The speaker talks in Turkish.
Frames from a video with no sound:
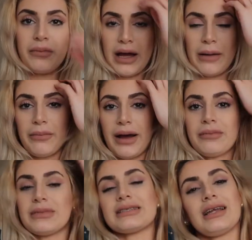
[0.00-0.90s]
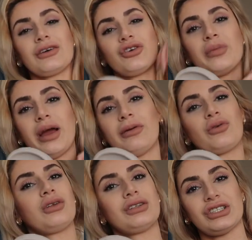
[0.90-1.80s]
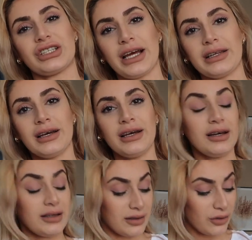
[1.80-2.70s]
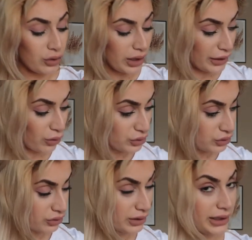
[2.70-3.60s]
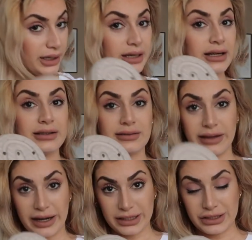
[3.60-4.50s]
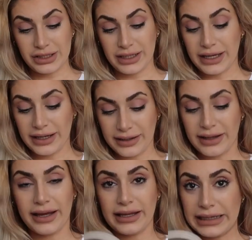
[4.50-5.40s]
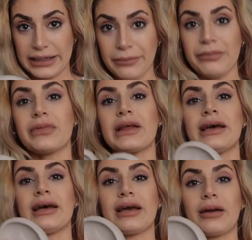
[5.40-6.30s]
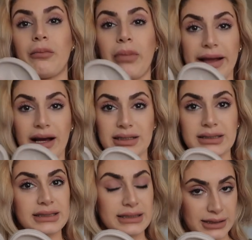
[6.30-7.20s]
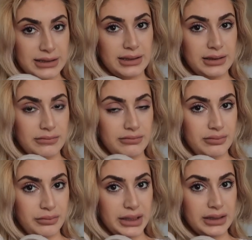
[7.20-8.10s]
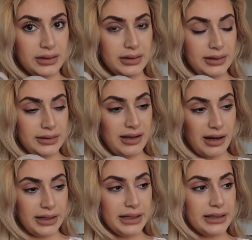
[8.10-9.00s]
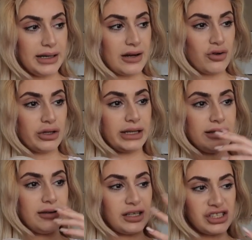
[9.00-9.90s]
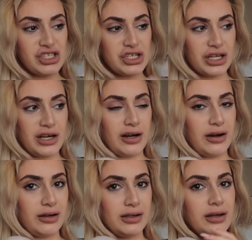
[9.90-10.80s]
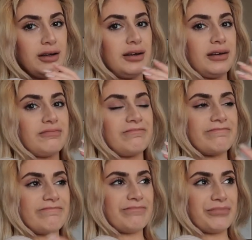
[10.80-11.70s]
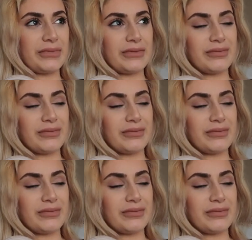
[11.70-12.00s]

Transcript: hem ben mesela köpeğimle dolaşırken kolaylık olsun diye tercih ederim. E, bayağı sıkı bir e, terlik. Yani öyle laçka, hmm,